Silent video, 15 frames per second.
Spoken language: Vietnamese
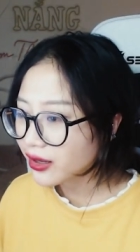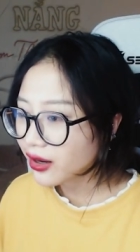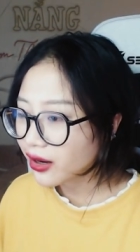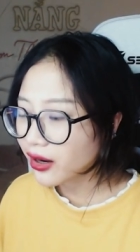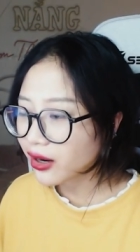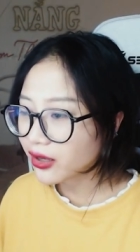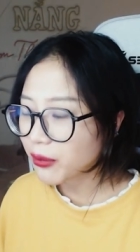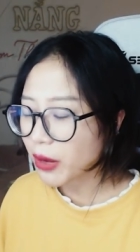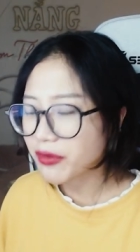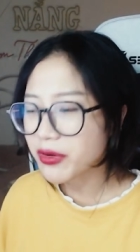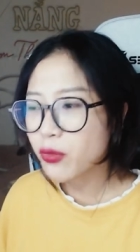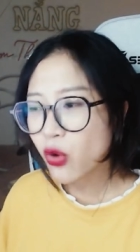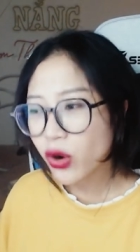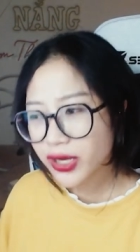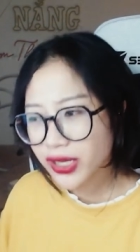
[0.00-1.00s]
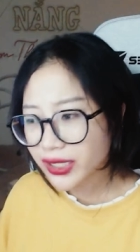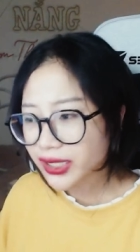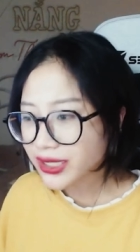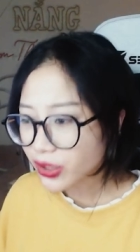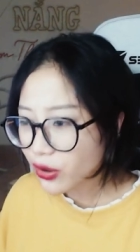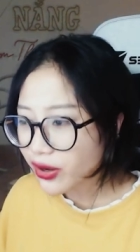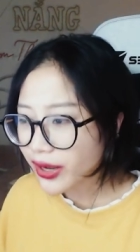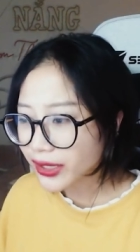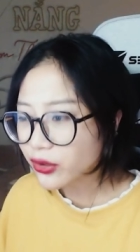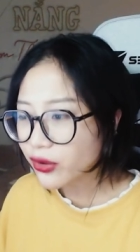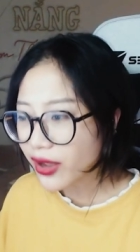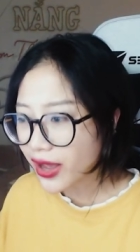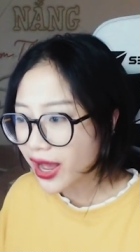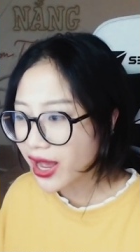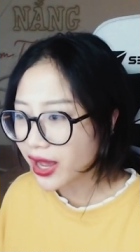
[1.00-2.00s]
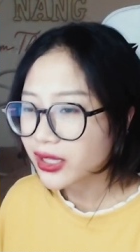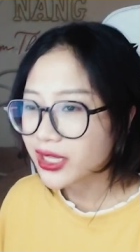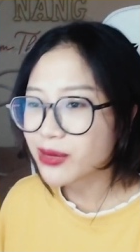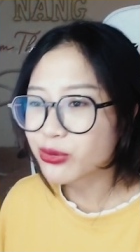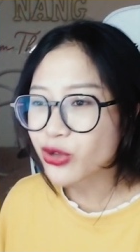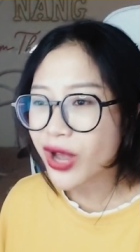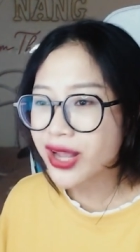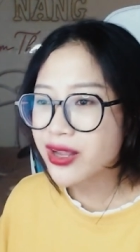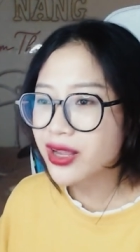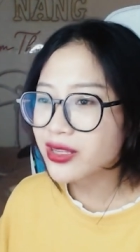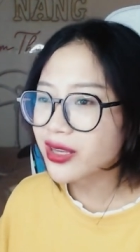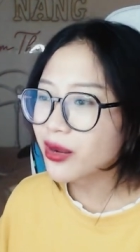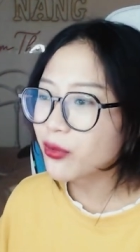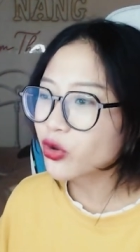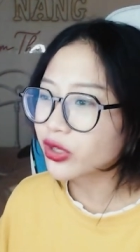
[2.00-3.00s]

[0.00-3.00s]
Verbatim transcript: ờ bởi vì muốn thì người ta sẽ có cách thôi à kiểm soát như thế rất là buồn